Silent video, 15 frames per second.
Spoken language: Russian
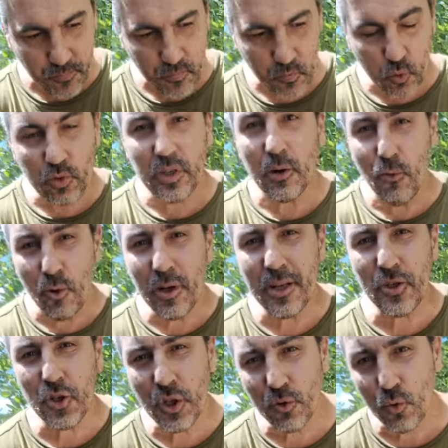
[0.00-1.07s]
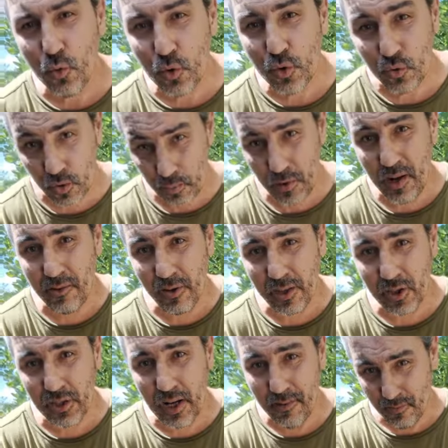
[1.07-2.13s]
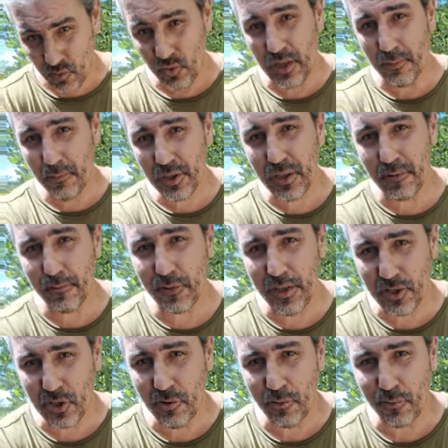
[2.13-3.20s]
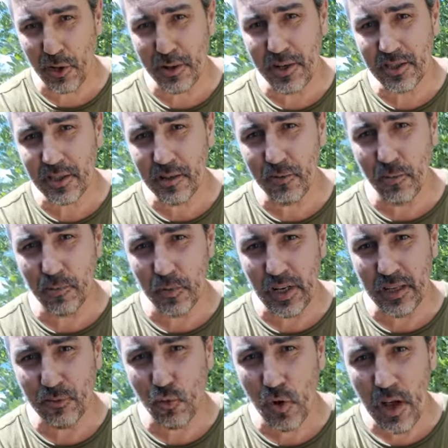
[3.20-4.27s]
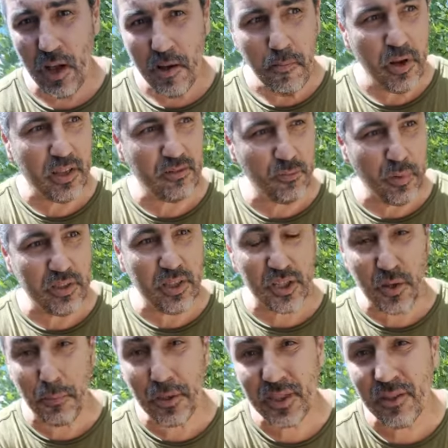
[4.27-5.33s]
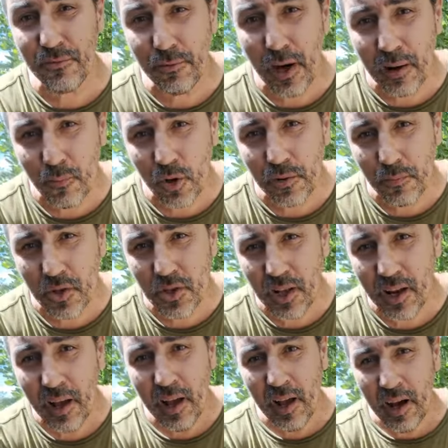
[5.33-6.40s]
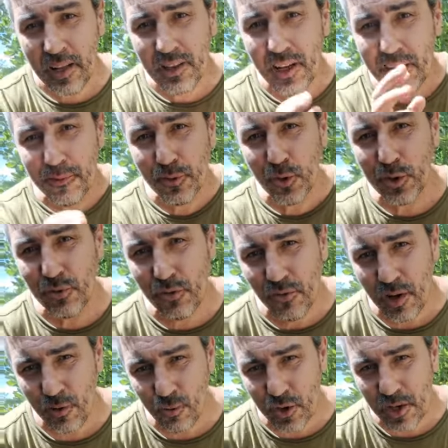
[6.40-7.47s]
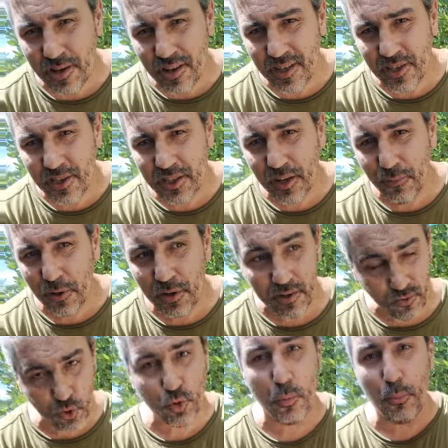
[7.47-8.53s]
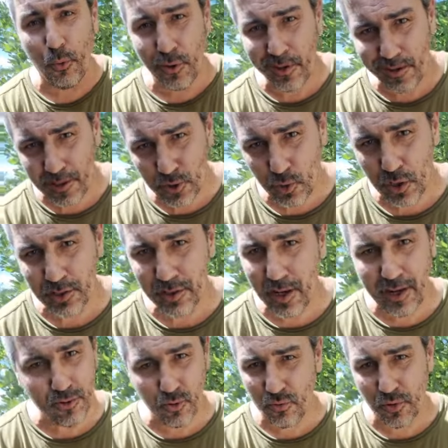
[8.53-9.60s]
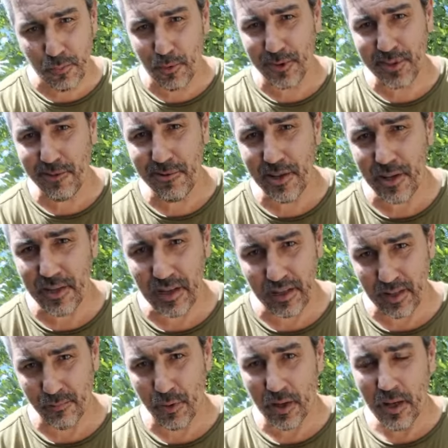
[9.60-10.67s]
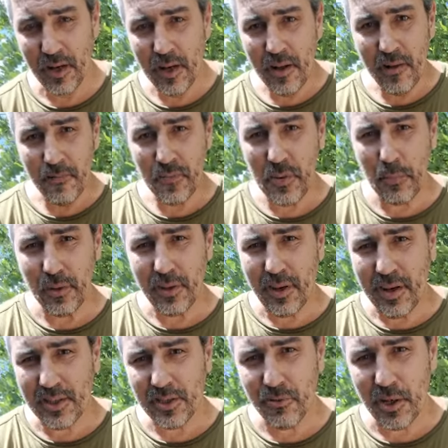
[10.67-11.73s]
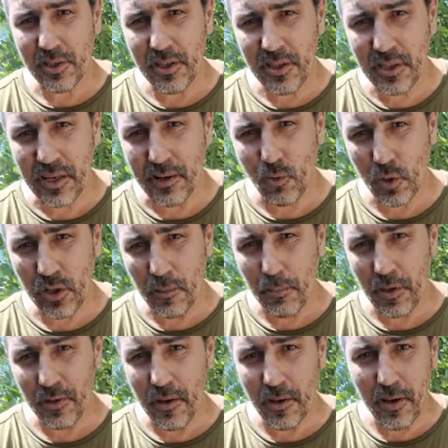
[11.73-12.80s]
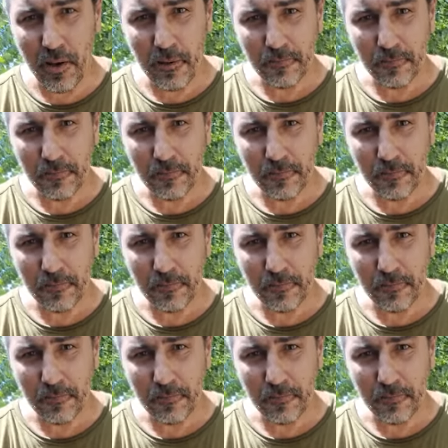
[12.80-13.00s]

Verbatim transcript: ну, довольно тщедушно, правда ж, да? Ну, там, мы там, я же говорю, в 13 году мы от, даже призыв в армию отменили. Отдали все свое вооружение Российской Федерации. Ну, что продали, что отдали, тут вопросов нет. Я как бы не пытаюсь святости какой-то придать